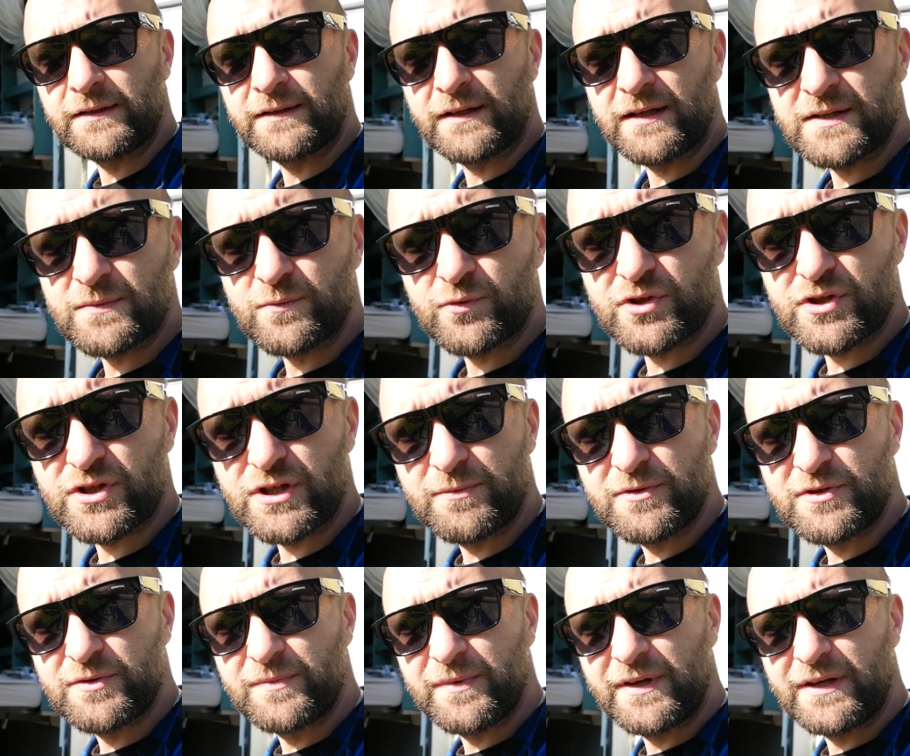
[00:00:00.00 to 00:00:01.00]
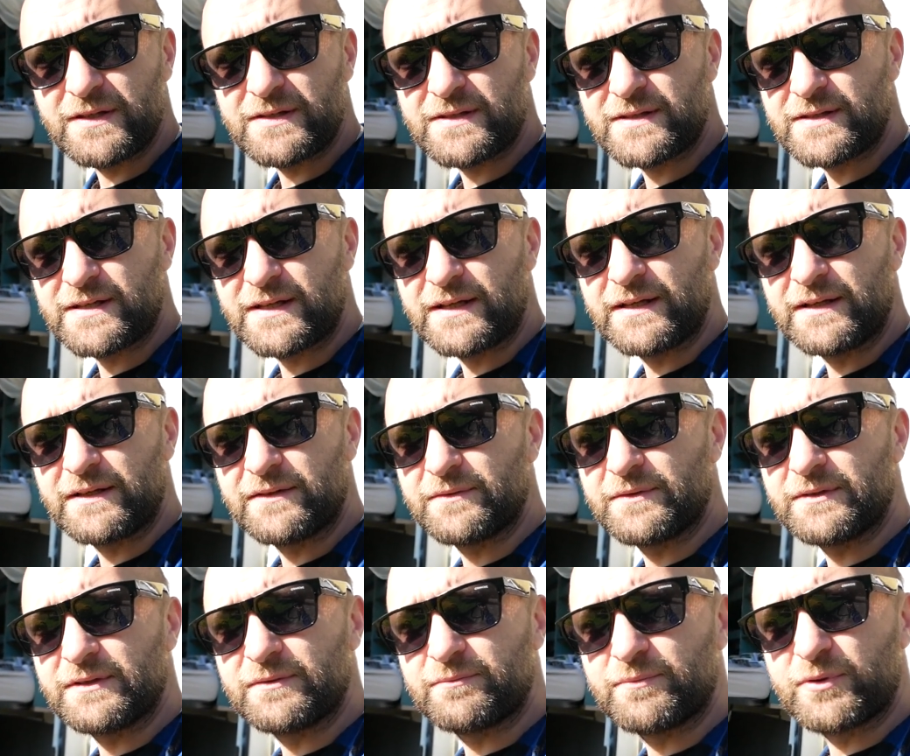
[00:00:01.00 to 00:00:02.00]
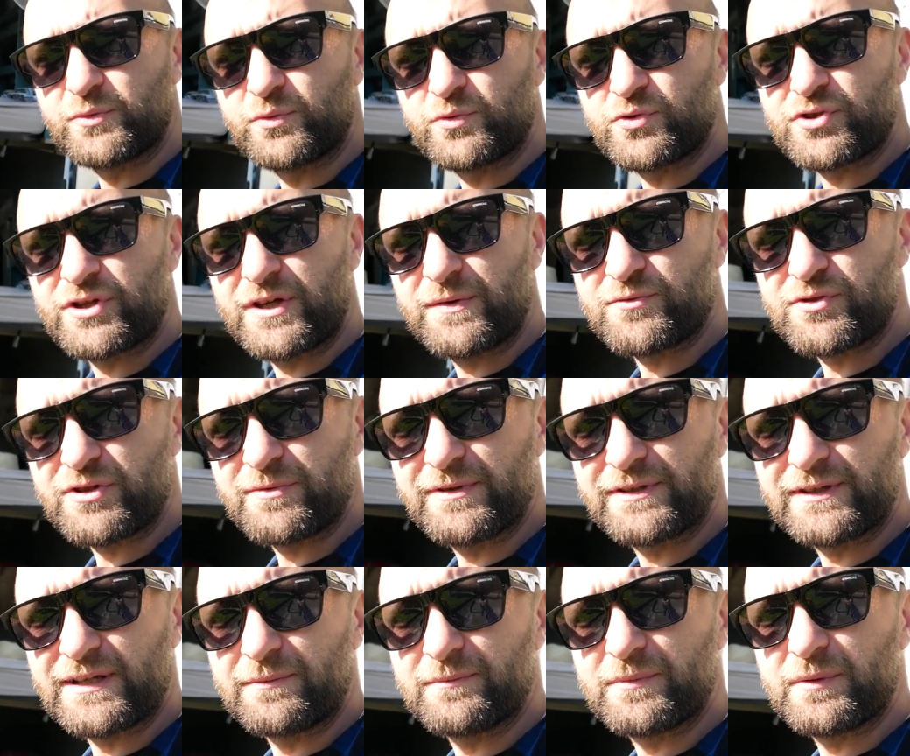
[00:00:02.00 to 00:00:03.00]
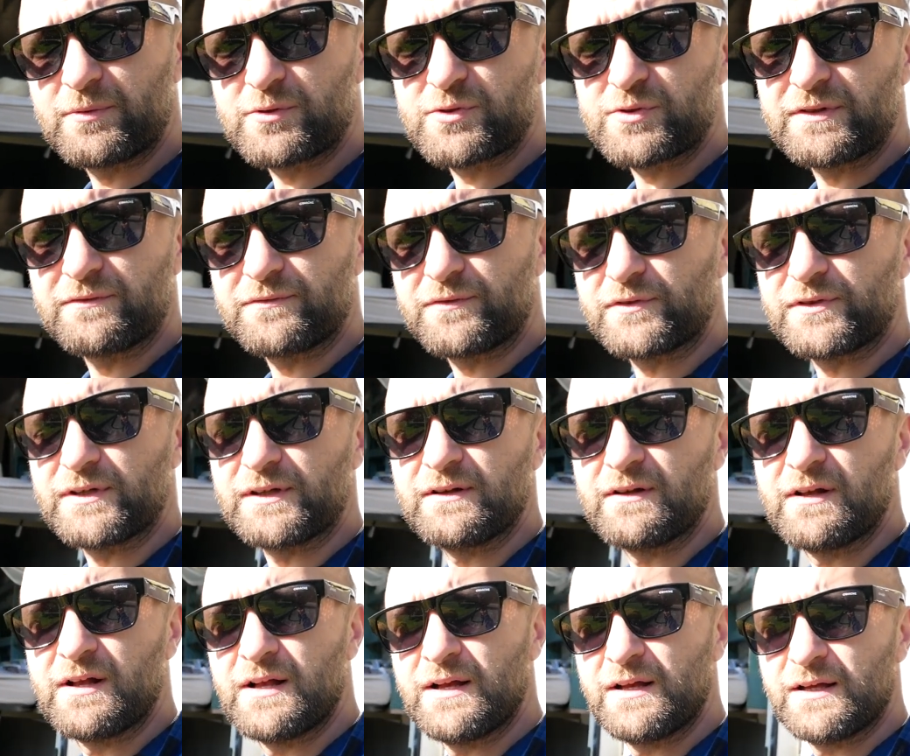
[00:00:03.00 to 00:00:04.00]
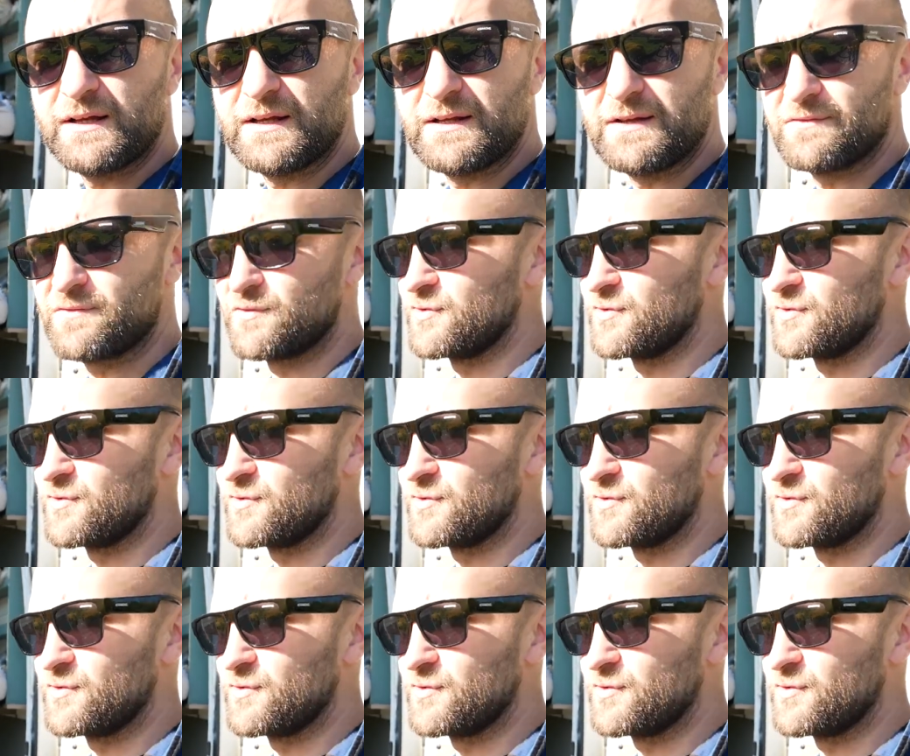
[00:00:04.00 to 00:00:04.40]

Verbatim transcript: a teraz muszę zrobić miejsce e, pod łóżkiem, żeby tam po prostu ten fotel e,